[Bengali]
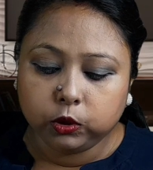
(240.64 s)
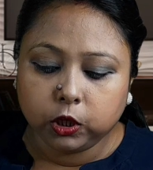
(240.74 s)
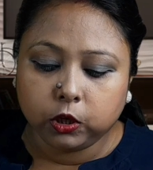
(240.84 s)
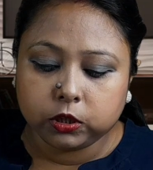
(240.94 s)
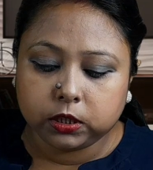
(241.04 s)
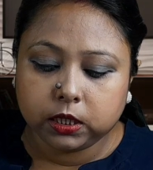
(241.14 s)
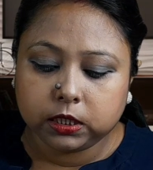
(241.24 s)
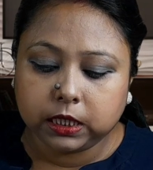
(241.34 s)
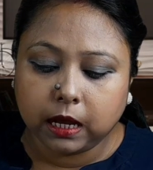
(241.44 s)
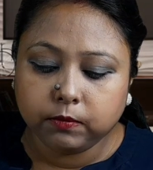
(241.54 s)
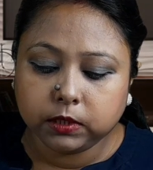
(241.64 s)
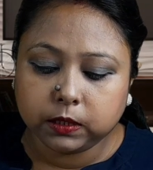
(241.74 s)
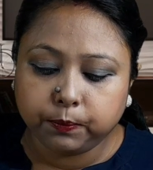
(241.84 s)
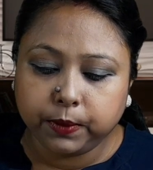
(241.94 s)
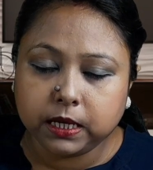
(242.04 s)
উত্তর হচ্ছে জেমস
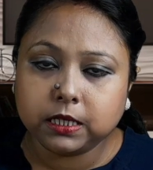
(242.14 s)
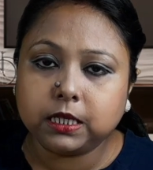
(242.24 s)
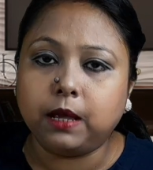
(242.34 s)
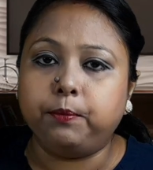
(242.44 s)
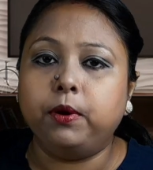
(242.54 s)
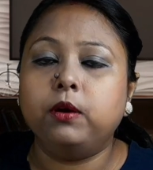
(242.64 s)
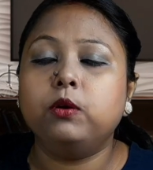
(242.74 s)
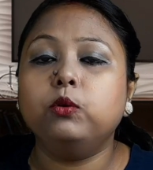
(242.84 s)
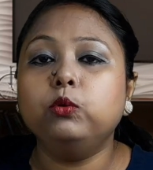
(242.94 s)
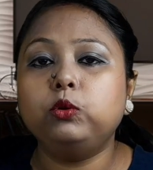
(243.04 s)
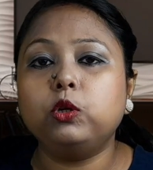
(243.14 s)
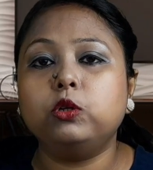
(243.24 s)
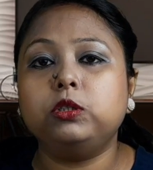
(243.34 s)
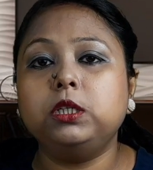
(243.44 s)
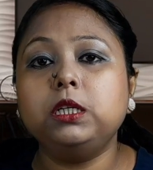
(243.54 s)
প্রিন্সেপ উত্তর
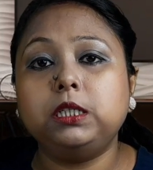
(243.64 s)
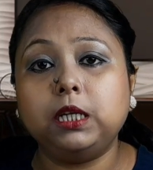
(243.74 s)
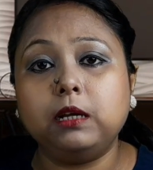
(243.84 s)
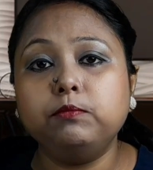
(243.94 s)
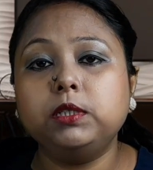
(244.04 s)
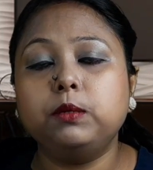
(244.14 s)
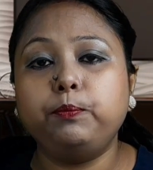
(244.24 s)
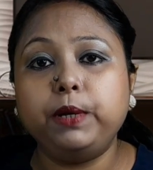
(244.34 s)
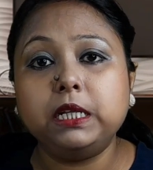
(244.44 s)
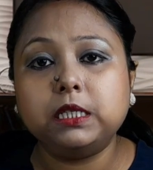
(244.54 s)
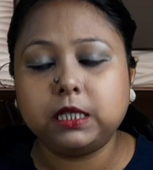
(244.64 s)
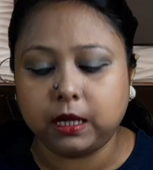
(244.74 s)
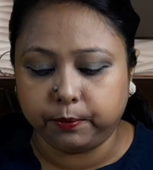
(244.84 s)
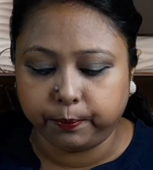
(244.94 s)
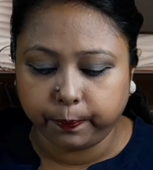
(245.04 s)
হচ্ছে জেমস
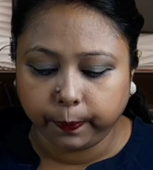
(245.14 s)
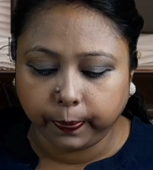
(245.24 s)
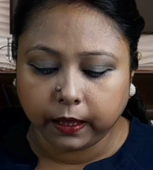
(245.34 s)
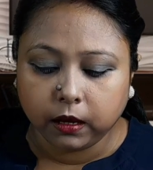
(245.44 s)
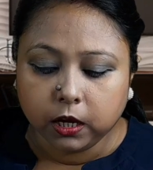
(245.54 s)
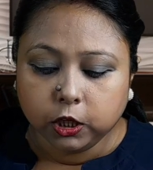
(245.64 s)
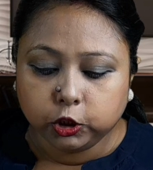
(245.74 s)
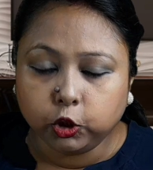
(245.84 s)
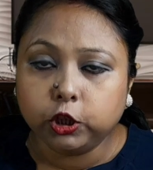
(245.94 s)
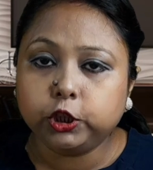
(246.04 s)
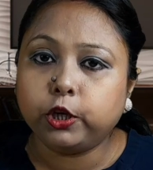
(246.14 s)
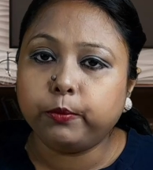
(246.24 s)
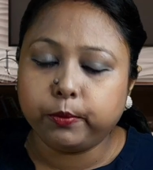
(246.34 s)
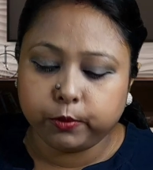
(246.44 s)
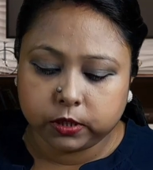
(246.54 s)
প্রিন্সেপ চল্লিশ
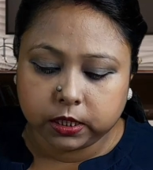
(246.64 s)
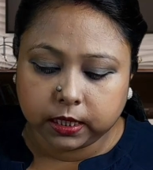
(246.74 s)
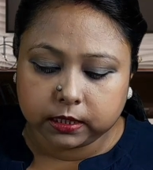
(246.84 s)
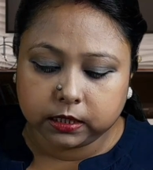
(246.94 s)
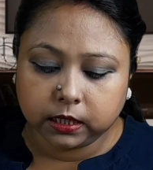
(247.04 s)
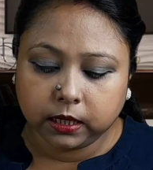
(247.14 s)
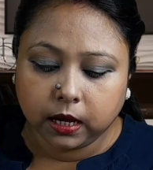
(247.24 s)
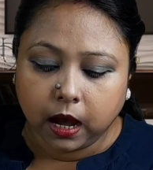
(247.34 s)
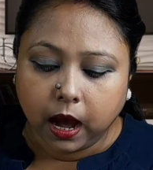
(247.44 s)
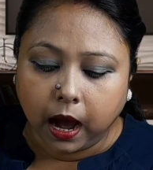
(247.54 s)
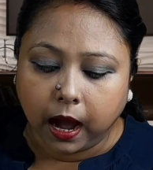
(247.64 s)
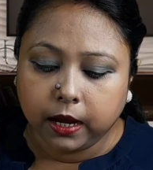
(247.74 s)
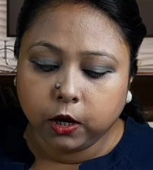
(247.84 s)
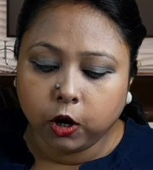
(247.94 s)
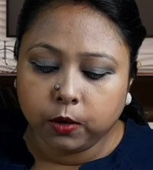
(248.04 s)
নম্বর প্রশ্নে যাচ্ছি
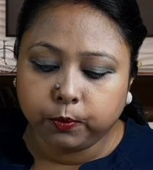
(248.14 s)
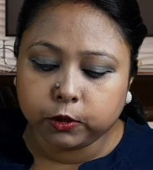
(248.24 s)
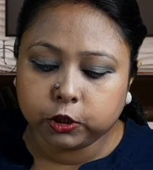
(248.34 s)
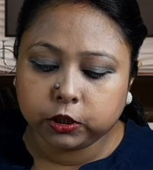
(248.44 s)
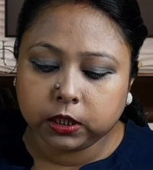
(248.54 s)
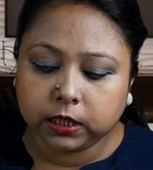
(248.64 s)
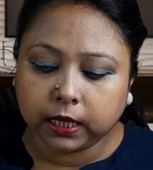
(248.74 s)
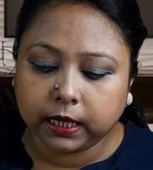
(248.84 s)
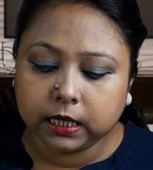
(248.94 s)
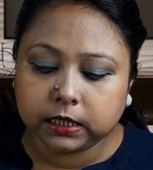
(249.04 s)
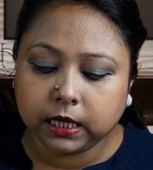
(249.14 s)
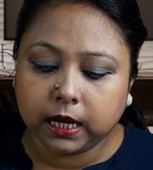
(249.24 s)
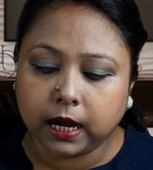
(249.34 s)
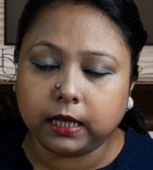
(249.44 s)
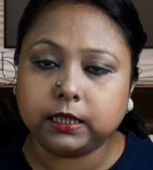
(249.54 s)
আইহল প্রশস্তি থেকে যে
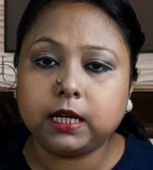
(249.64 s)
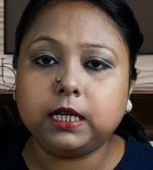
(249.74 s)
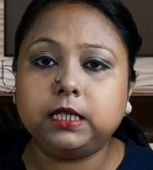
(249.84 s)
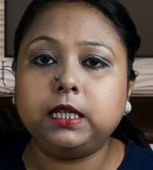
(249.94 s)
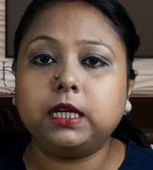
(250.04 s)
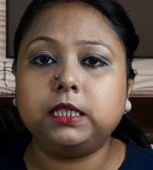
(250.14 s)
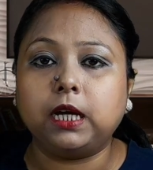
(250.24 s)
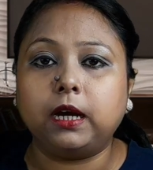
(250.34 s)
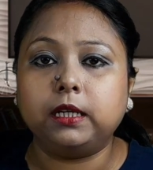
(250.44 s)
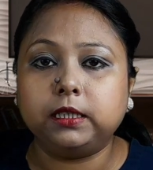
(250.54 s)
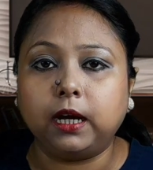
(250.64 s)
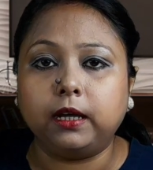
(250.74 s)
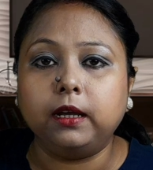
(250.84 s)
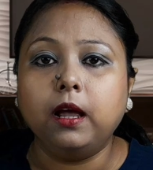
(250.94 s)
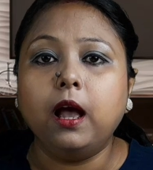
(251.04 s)
রাজার ইতিহাস জানা যায়